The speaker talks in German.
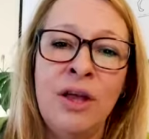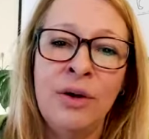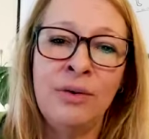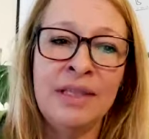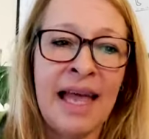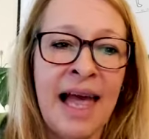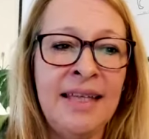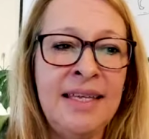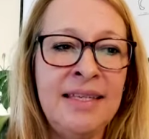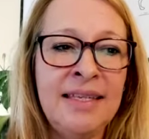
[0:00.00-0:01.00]
und
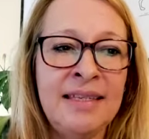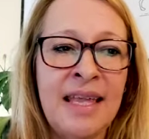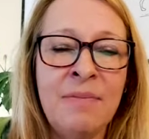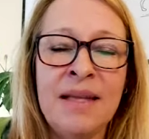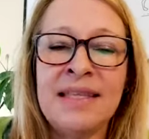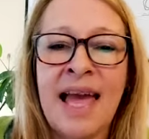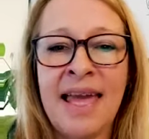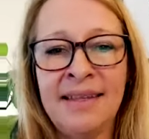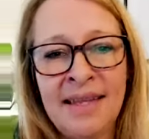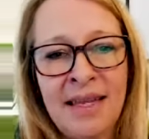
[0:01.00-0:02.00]
trage dieses Thema
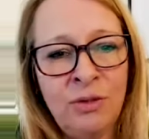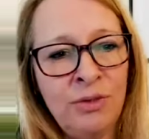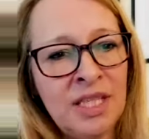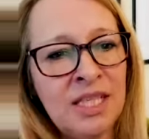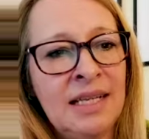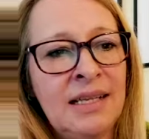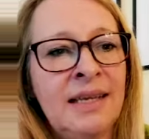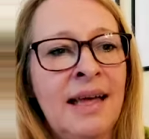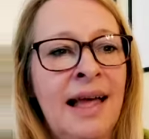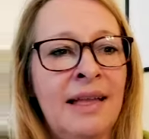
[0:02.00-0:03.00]
seither in
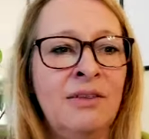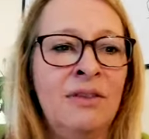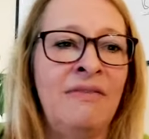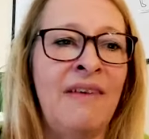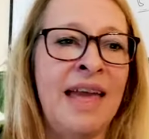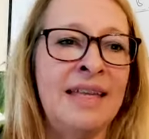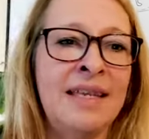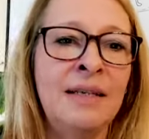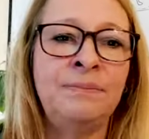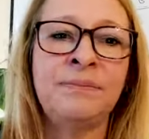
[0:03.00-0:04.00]
unterschiedlicher Art und
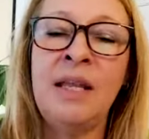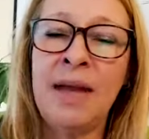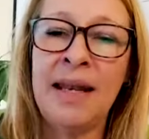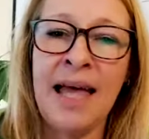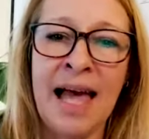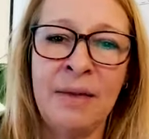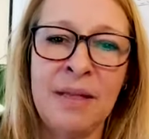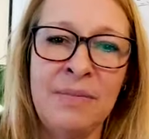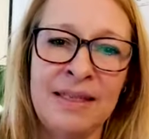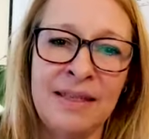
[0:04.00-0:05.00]
Weise in meiner
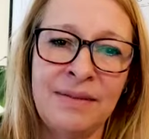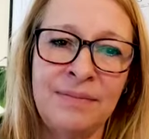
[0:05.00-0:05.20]
Arbeit mit.